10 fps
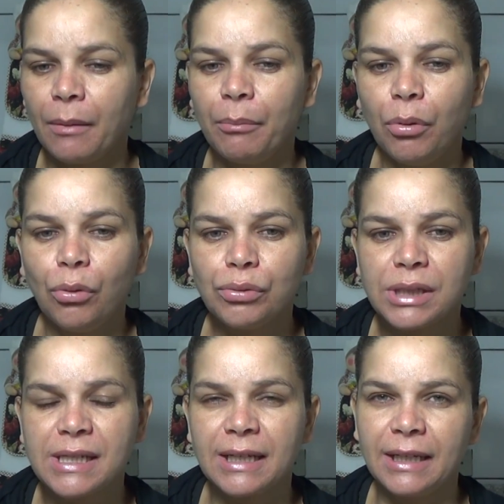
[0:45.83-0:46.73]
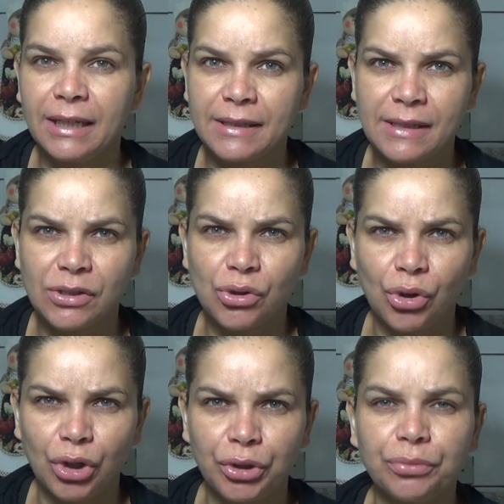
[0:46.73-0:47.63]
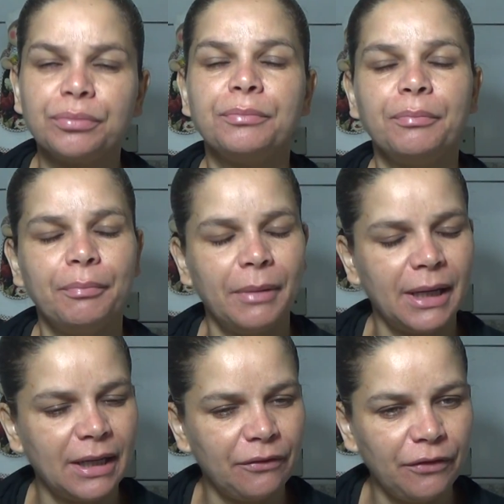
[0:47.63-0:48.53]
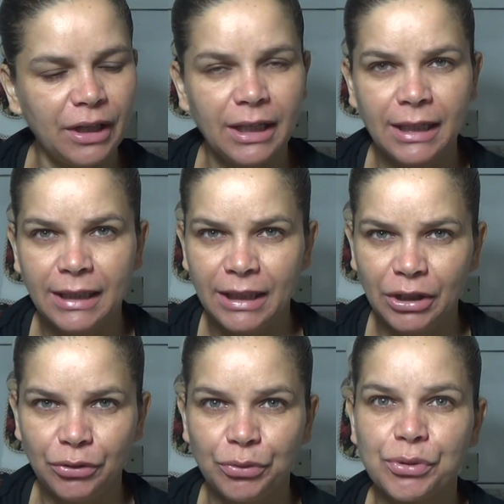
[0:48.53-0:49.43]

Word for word: Bolsa é acessório, maravilha, é lindo.